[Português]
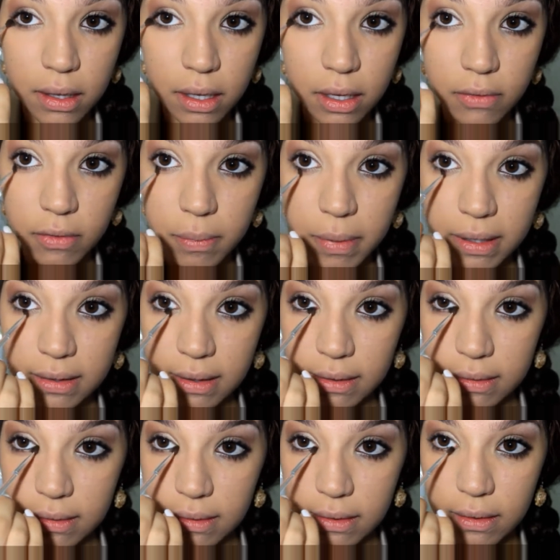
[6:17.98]
Eu vou passar
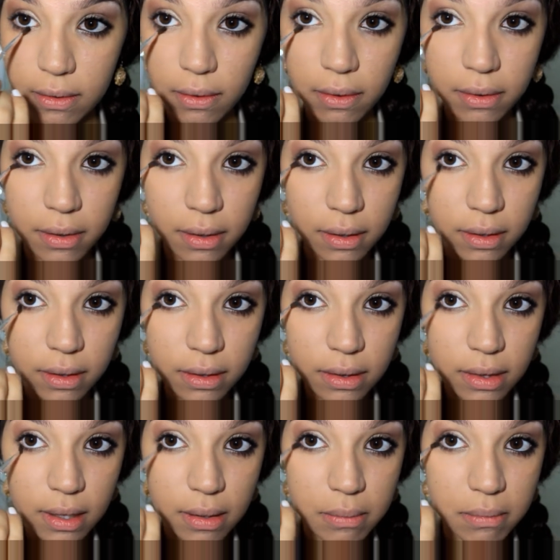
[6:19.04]
assim, ó,
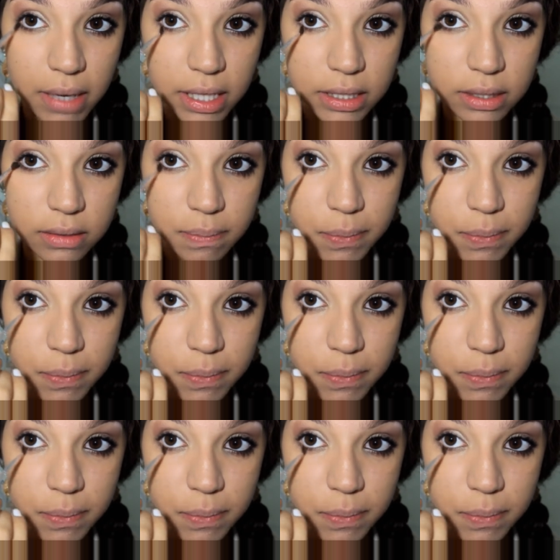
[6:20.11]
mais